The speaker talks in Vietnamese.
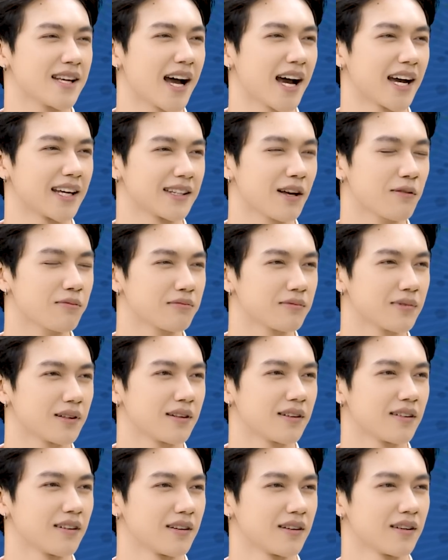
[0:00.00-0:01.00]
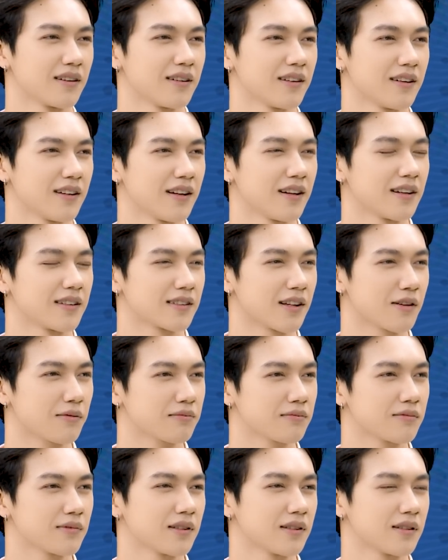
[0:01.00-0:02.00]
dài, tóc uh, tóc
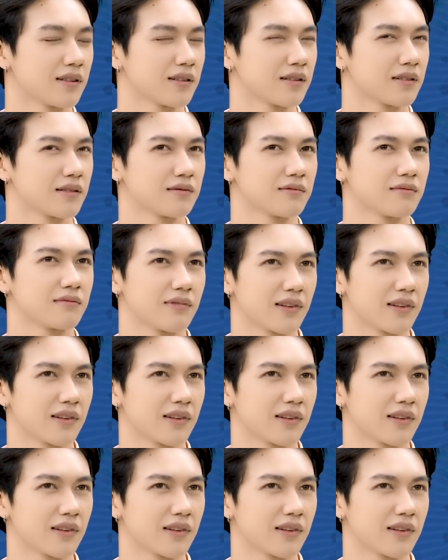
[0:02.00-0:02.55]
uh,